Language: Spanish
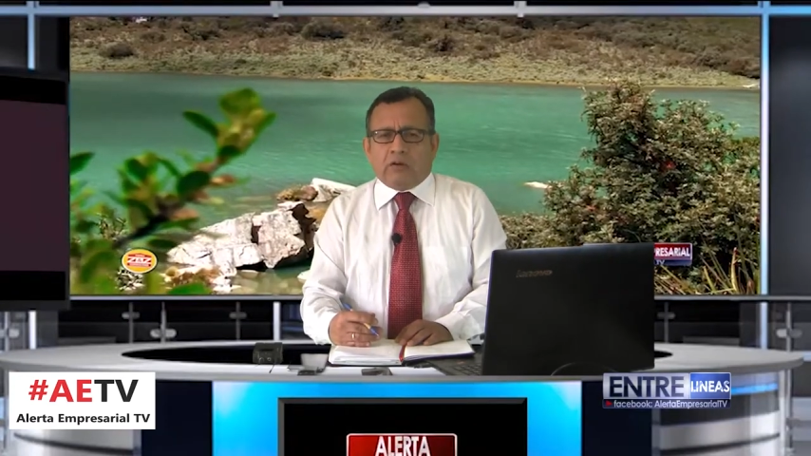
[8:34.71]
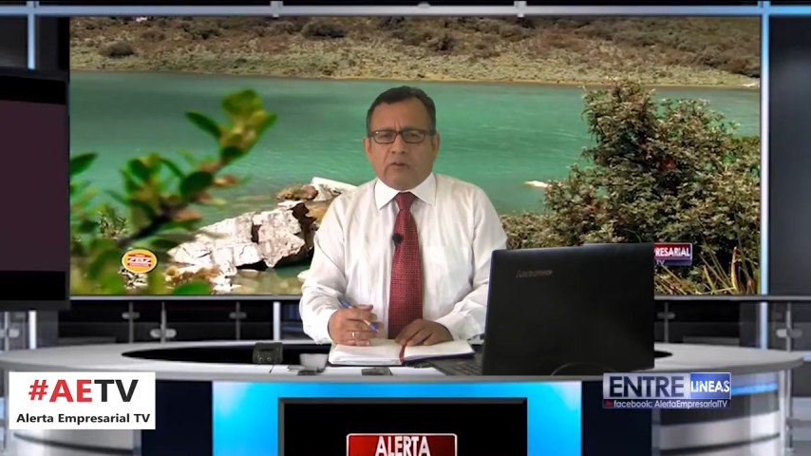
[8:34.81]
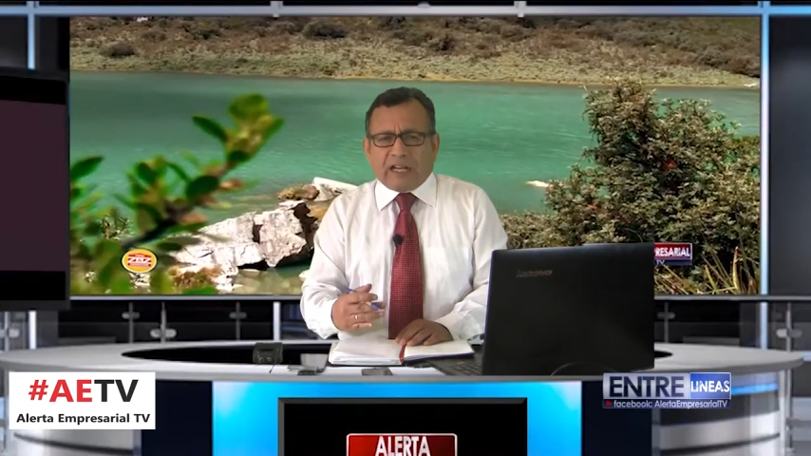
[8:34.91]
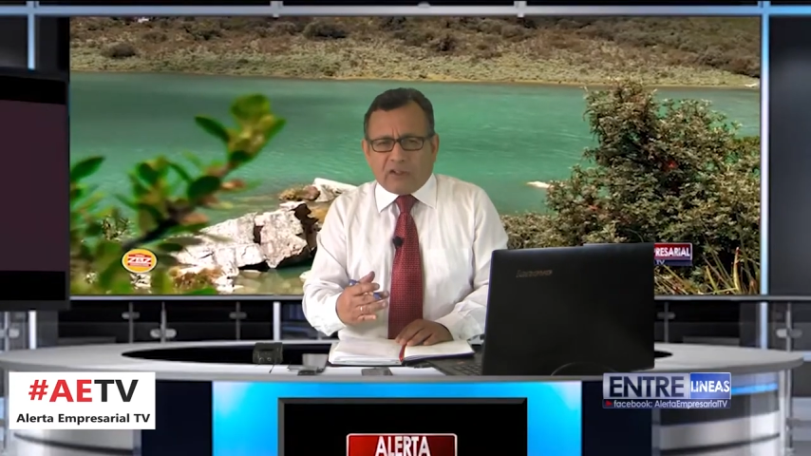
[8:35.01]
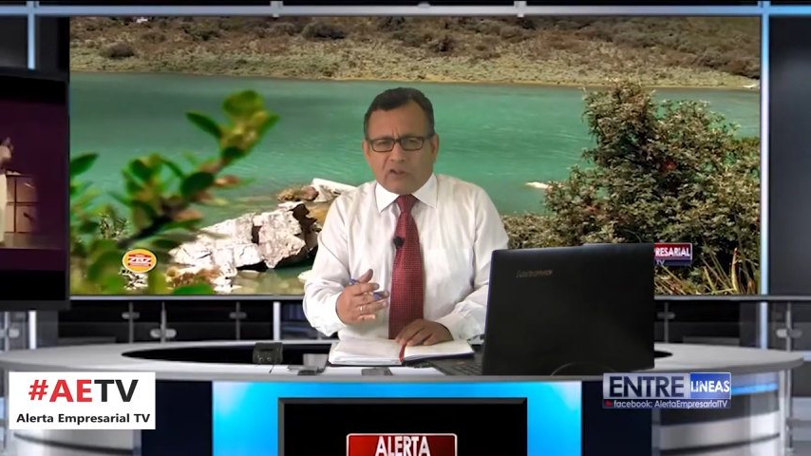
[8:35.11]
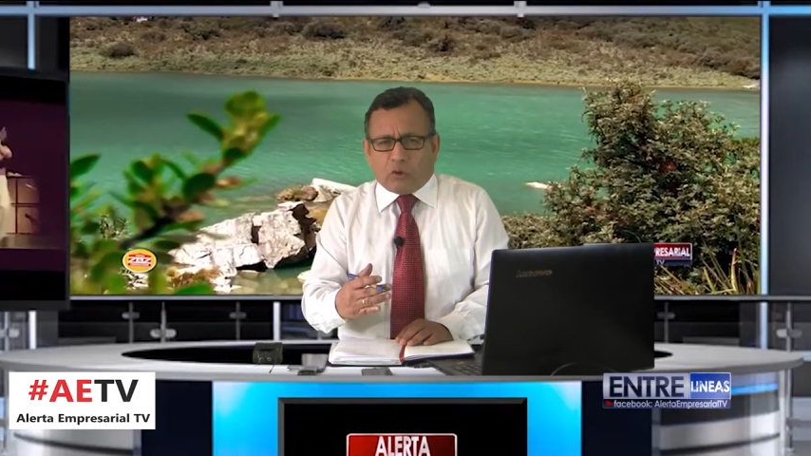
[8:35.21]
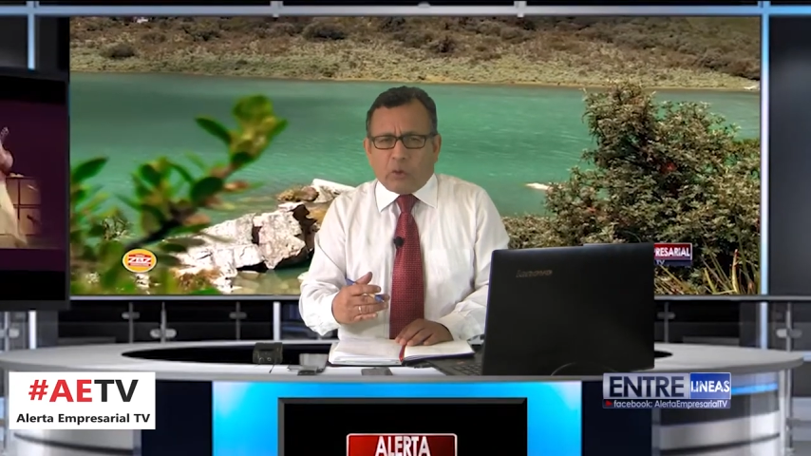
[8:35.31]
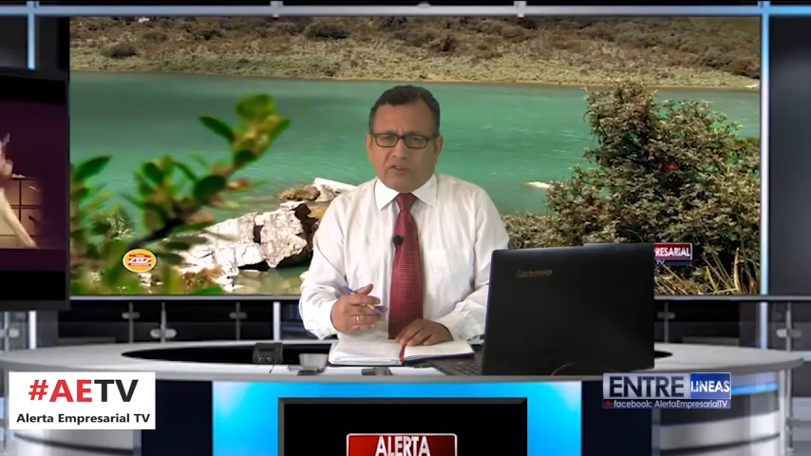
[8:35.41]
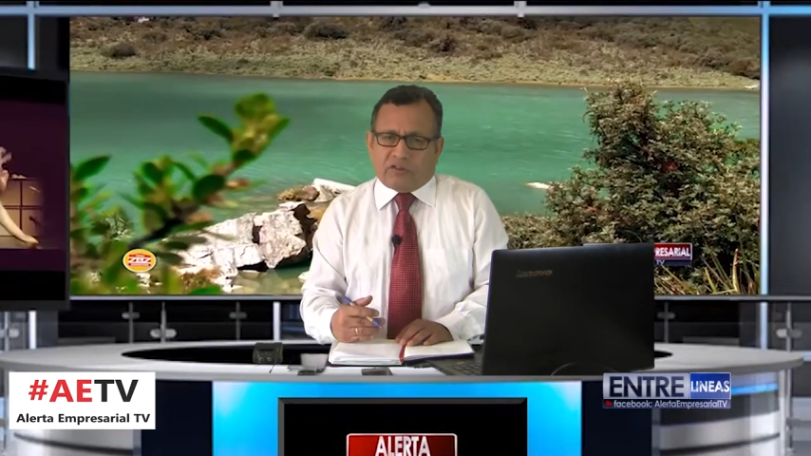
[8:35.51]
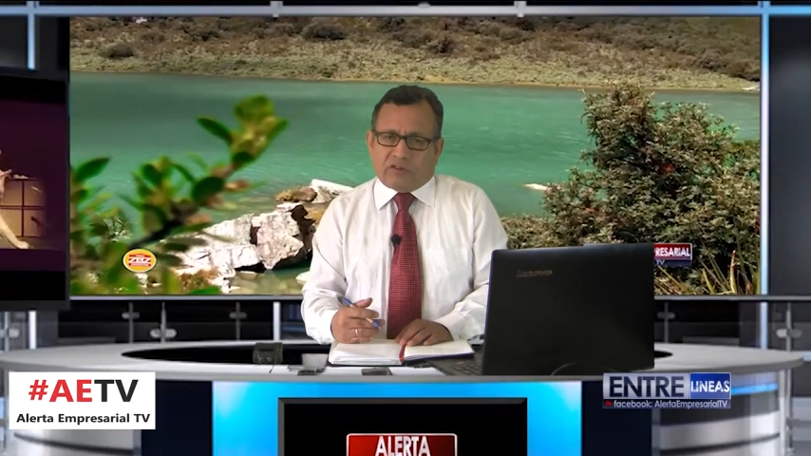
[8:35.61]
fiscales y
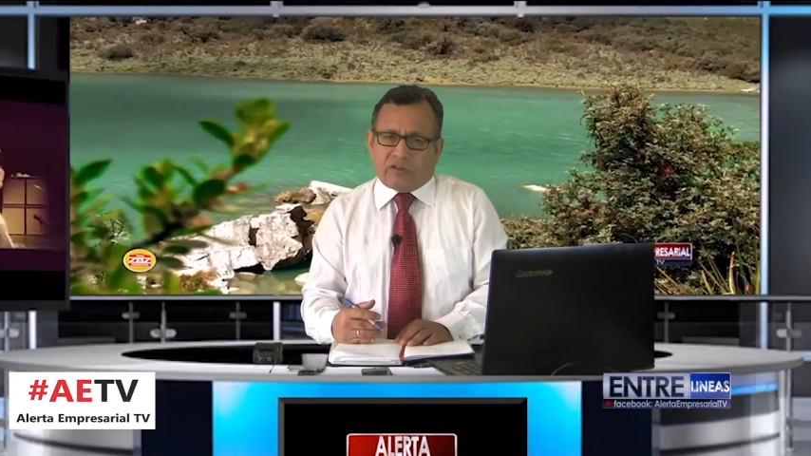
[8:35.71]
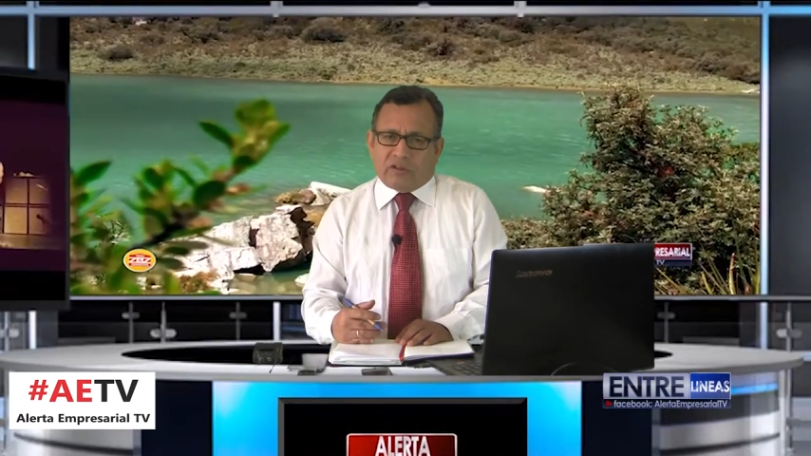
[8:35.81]
jueces,